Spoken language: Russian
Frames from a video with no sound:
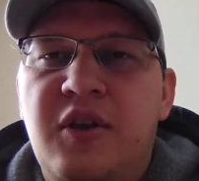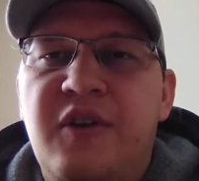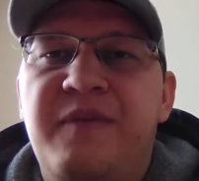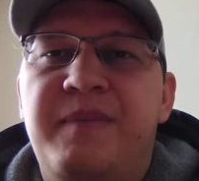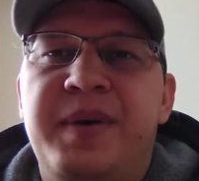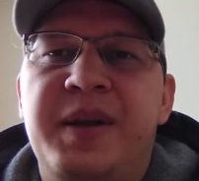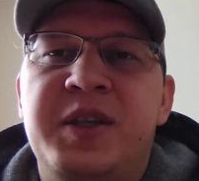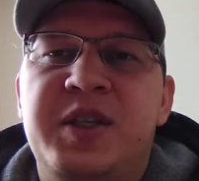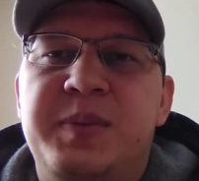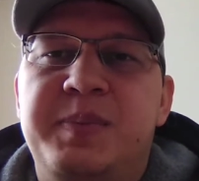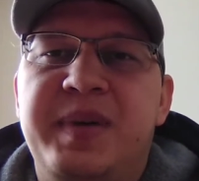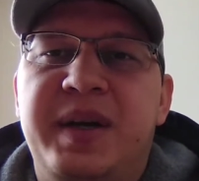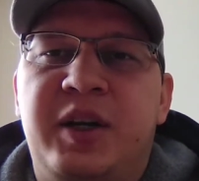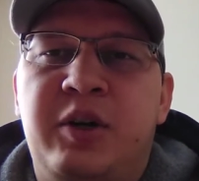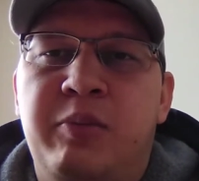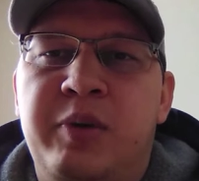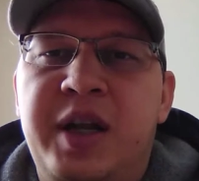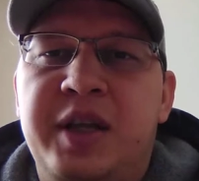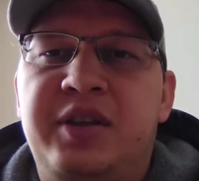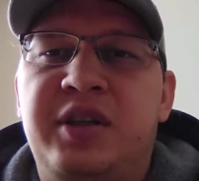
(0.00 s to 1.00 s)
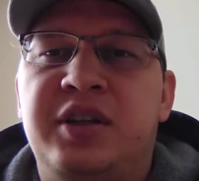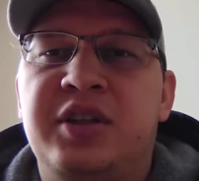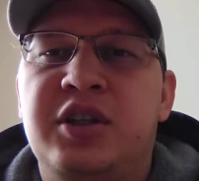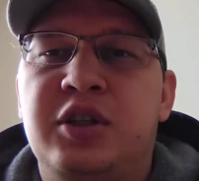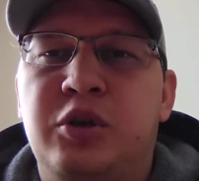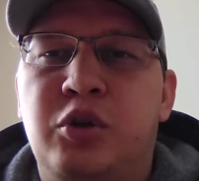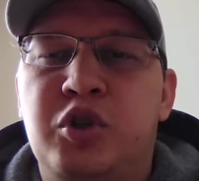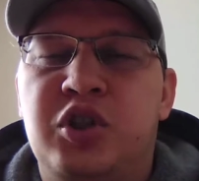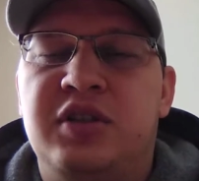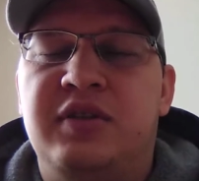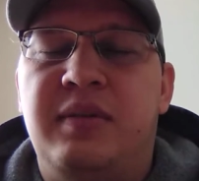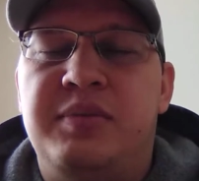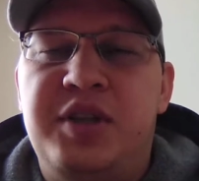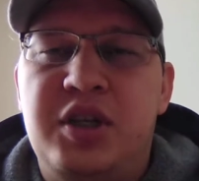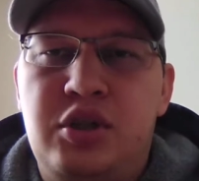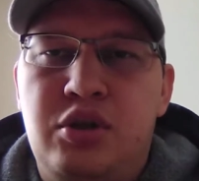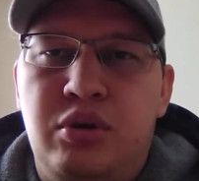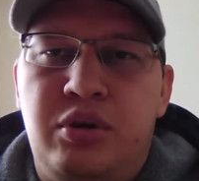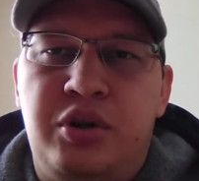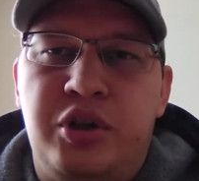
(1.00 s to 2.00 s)
В принципе, аккумулятор не должен
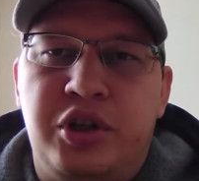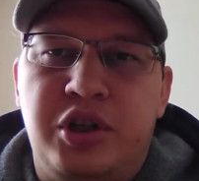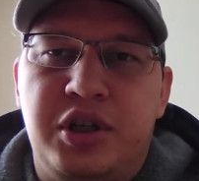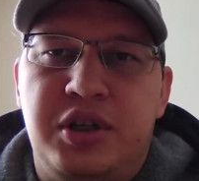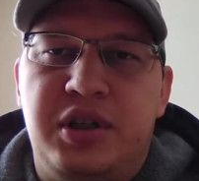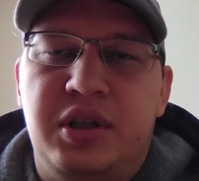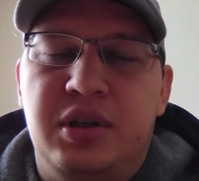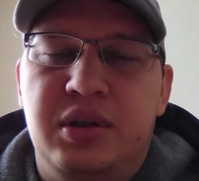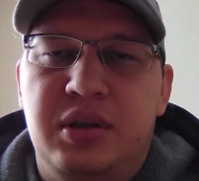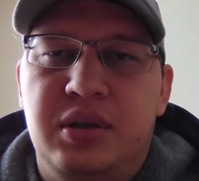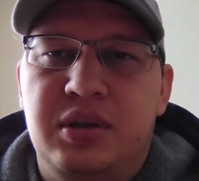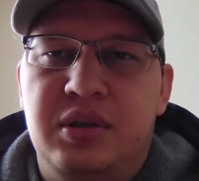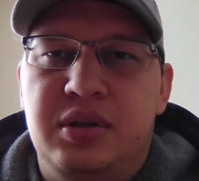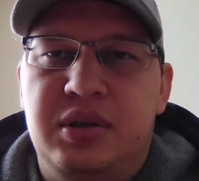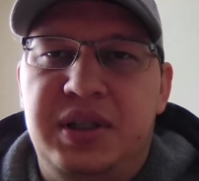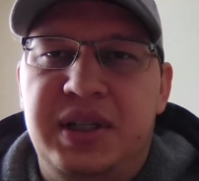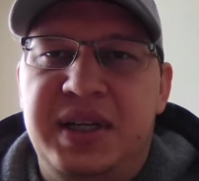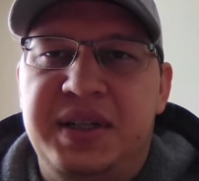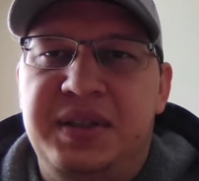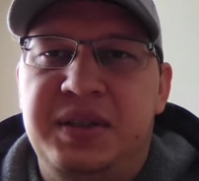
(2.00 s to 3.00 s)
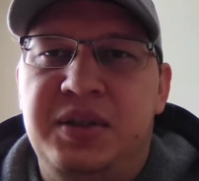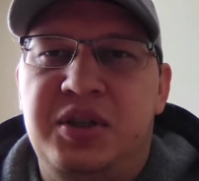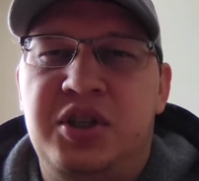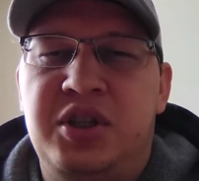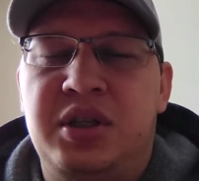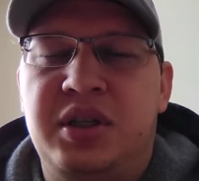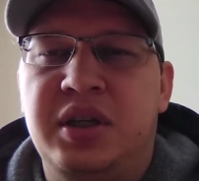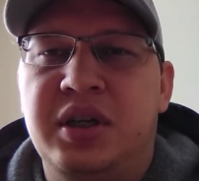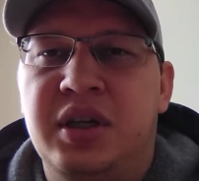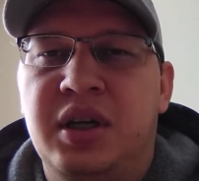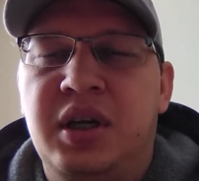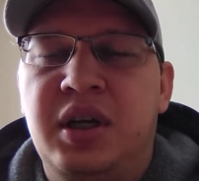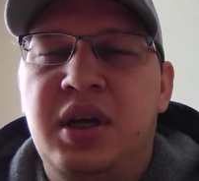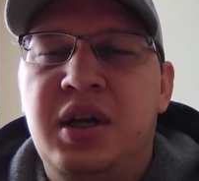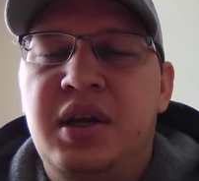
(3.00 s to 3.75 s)
вообще столько жить, теоретически.